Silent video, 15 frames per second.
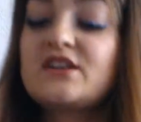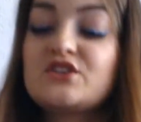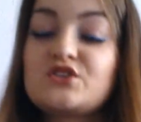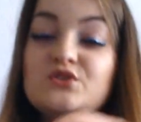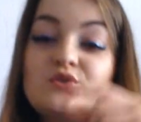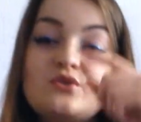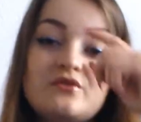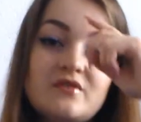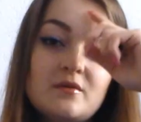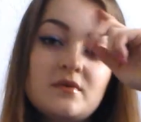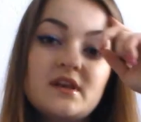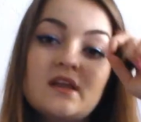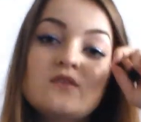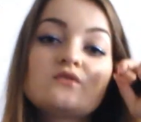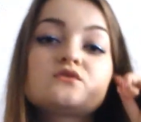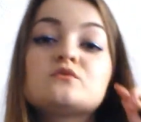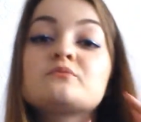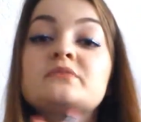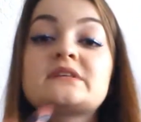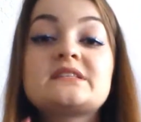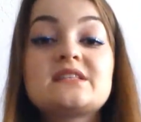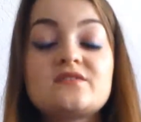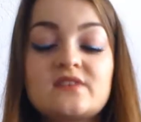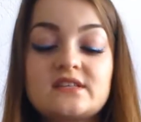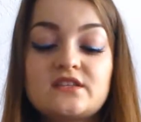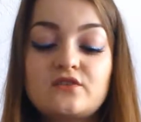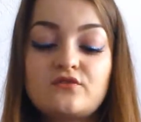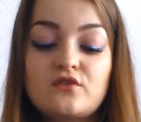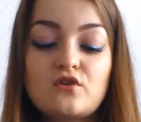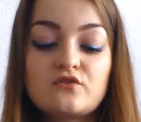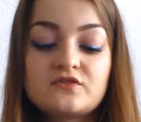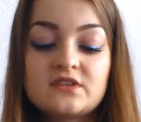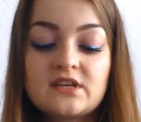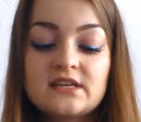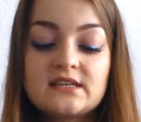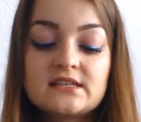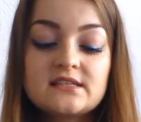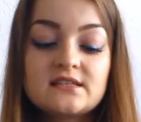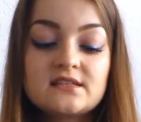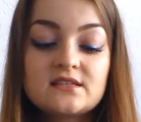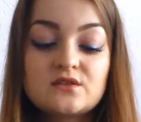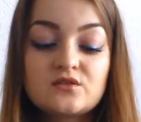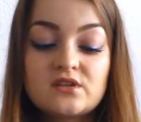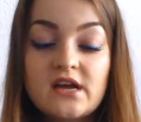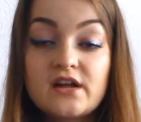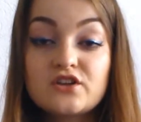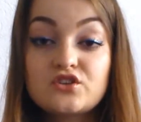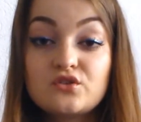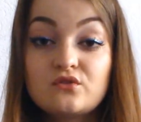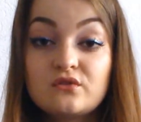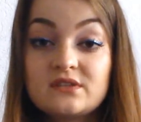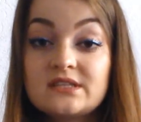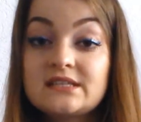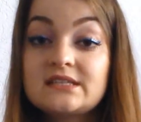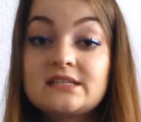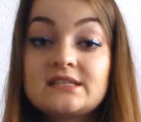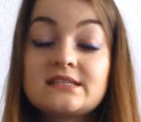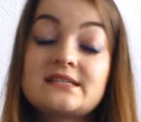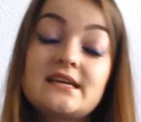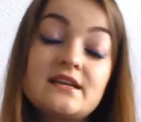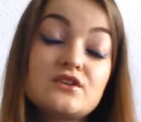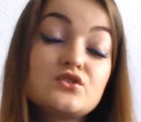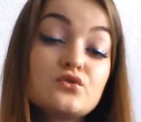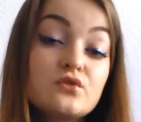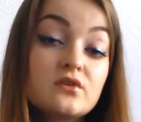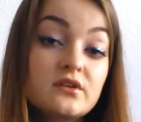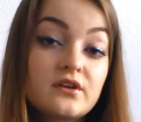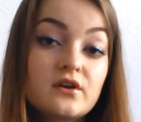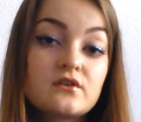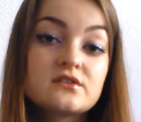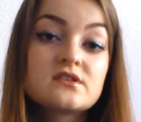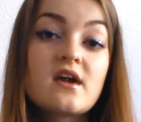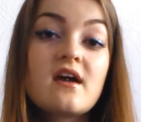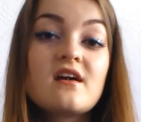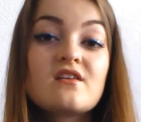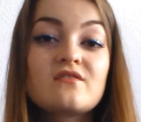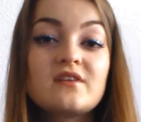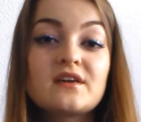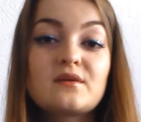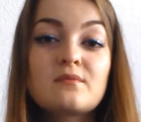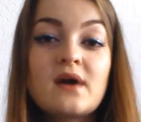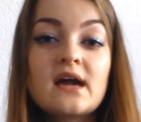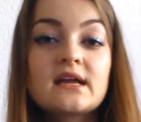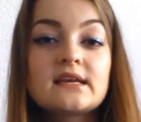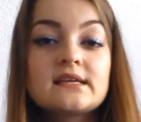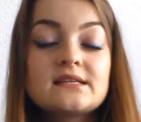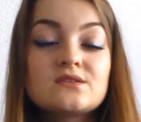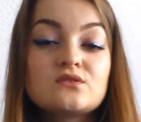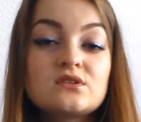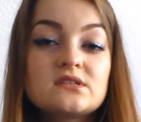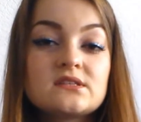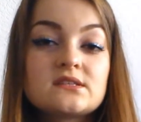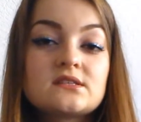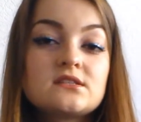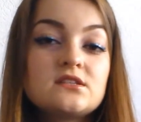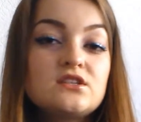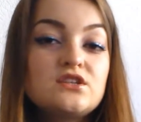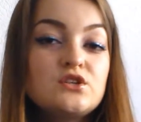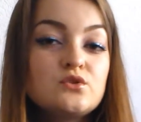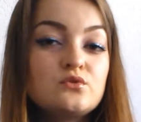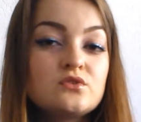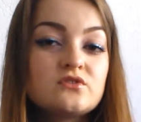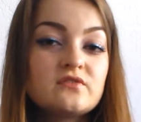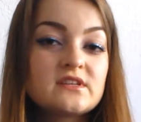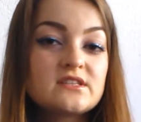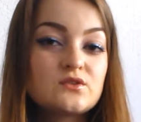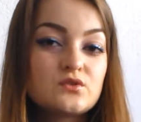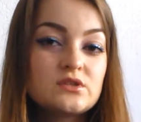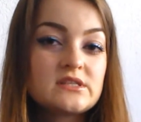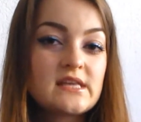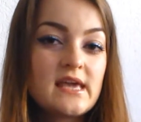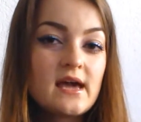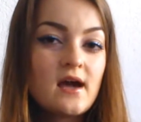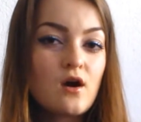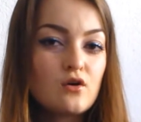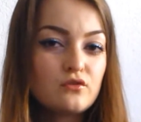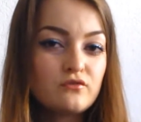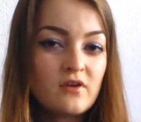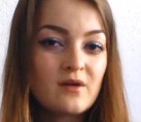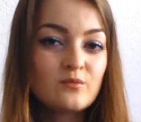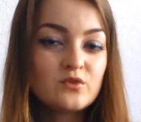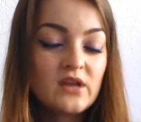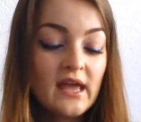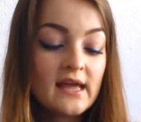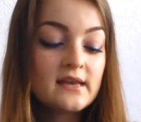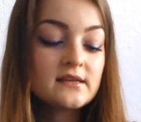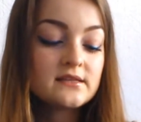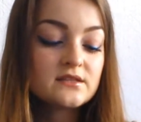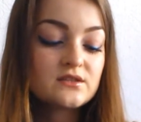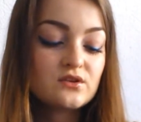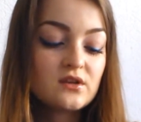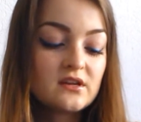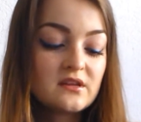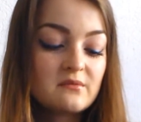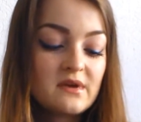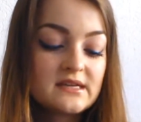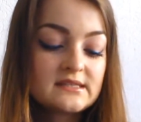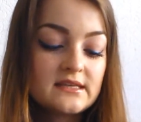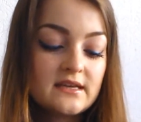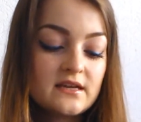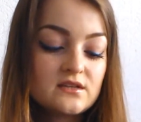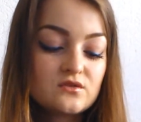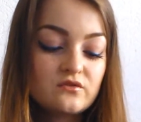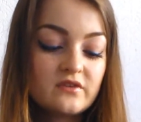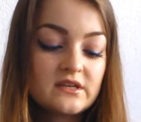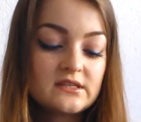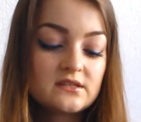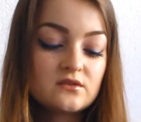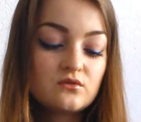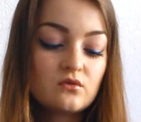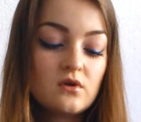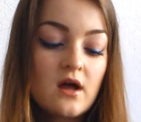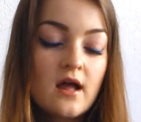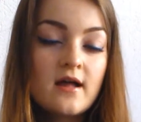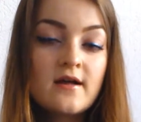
schön. Wenn man dann nur so ein bisschen was davon aufträgt, dann sieht es total schön aus, dann sieht es sehr natürlich aus. Weil ich mag nicht so dieses Nude, was so sehr hautfarben und hell ist, sondern ich mag es eher so, wenn es so